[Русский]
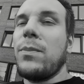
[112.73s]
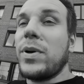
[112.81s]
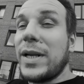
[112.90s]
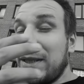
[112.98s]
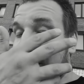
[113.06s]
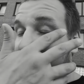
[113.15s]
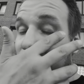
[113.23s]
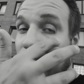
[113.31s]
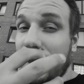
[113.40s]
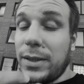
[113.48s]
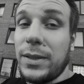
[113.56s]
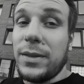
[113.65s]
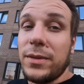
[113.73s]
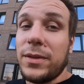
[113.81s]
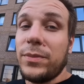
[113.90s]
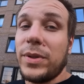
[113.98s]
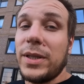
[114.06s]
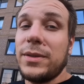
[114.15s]
Брендинг,
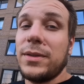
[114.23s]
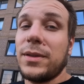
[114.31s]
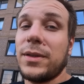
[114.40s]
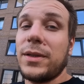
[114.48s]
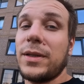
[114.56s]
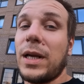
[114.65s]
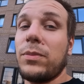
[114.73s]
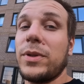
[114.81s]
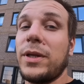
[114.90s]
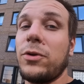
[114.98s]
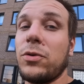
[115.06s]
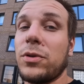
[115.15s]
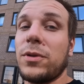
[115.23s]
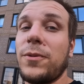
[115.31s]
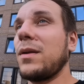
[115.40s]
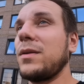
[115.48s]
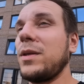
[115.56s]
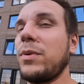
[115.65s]
э, брендинг как бы дает
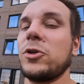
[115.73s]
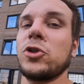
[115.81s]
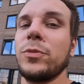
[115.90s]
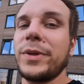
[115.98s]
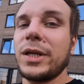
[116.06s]
небольшой